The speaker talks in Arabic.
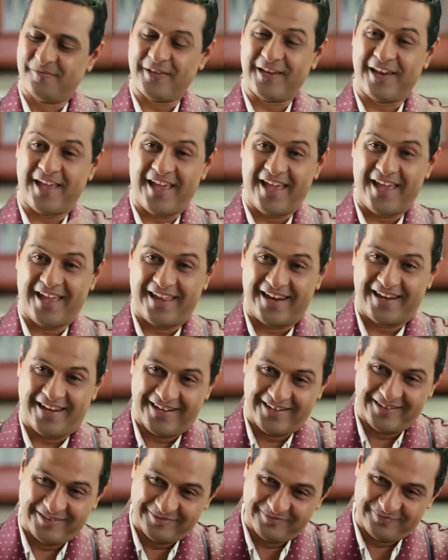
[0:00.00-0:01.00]
مين قال
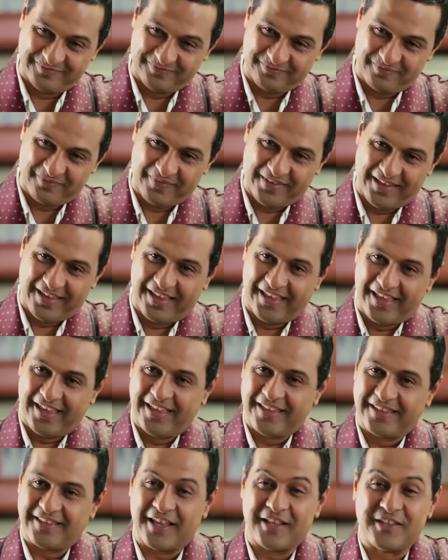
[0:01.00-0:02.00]

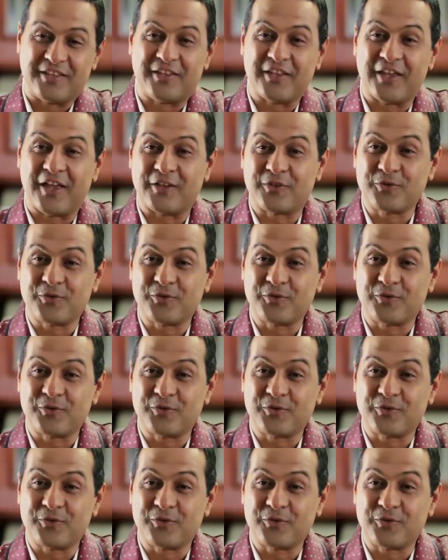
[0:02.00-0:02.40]
ده انت يا